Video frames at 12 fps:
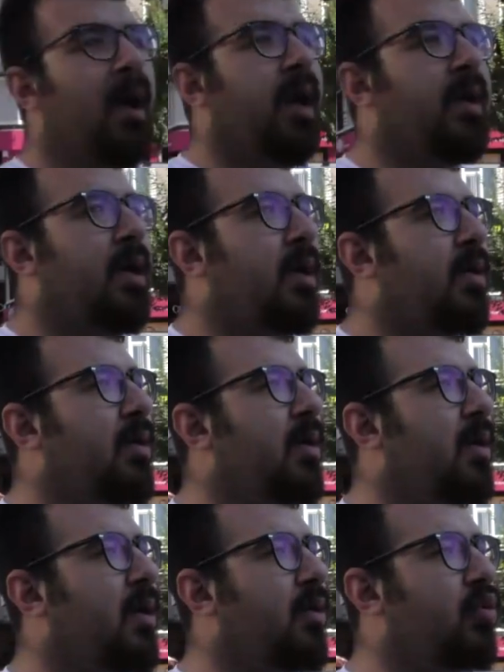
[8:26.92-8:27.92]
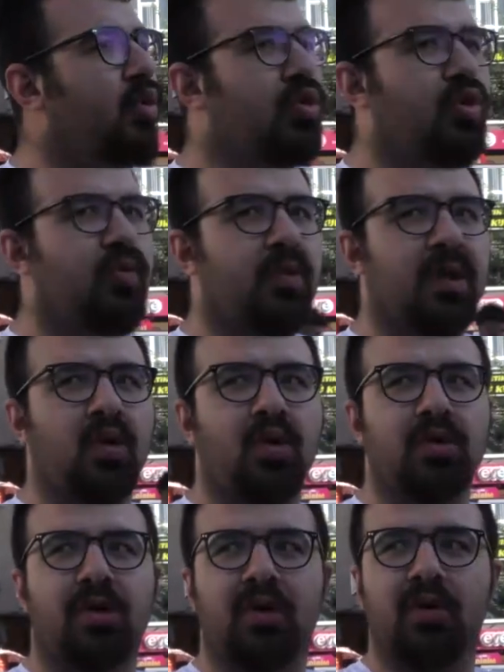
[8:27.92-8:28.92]
hani e, zor durumda da
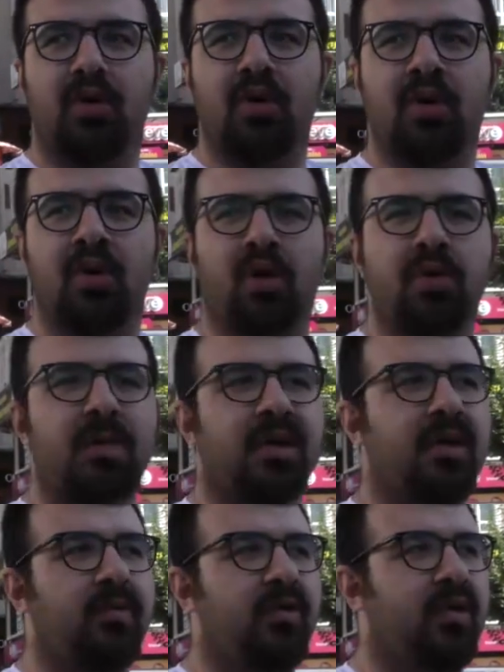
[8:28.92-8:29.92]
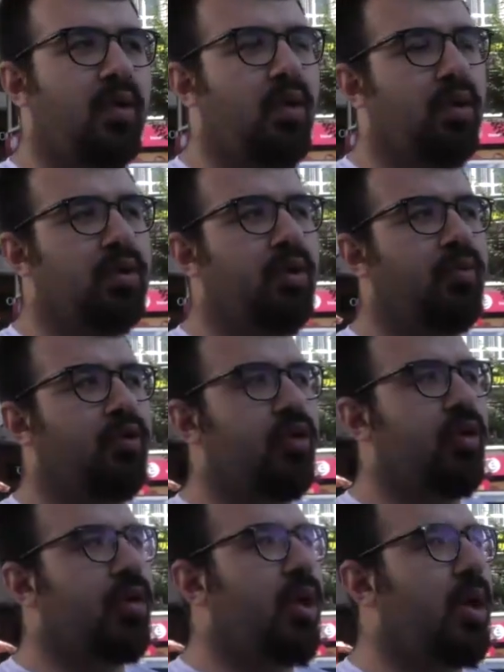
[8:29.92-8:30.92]
oldu, e, olmadığımız
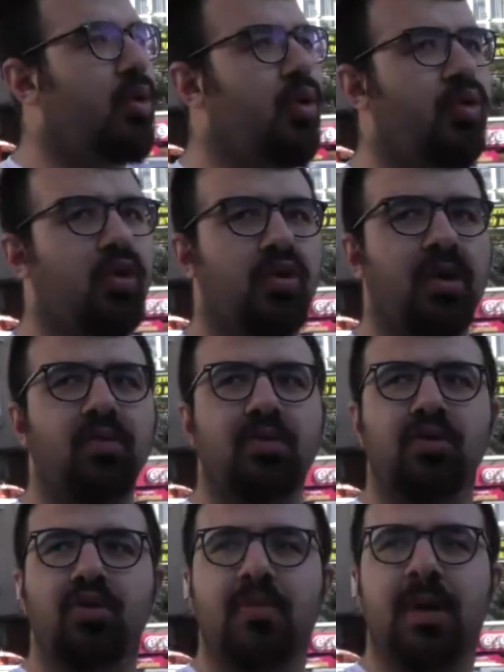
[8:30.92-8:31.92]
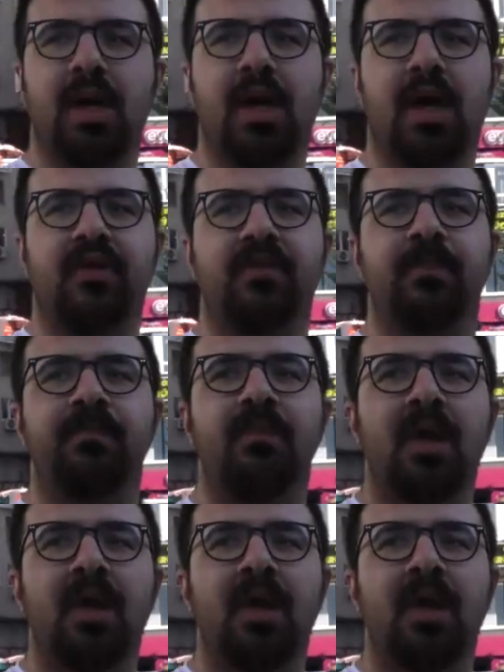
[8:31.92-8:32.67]
olduğumuzu hani göz önünde bulundurmak lazım.